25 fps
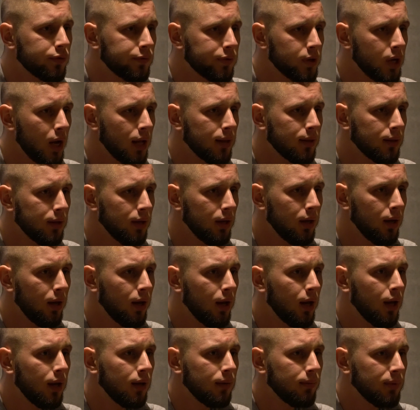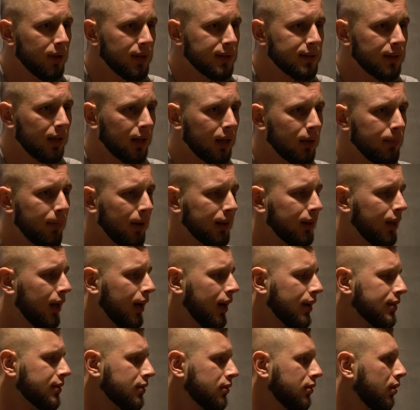w szatni jest taki
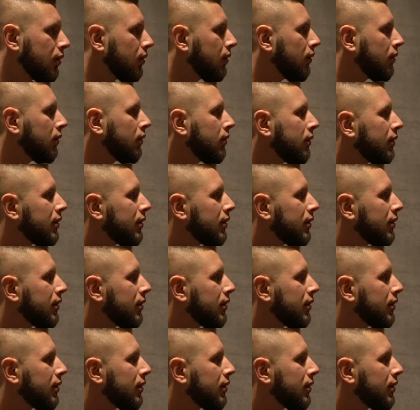materac do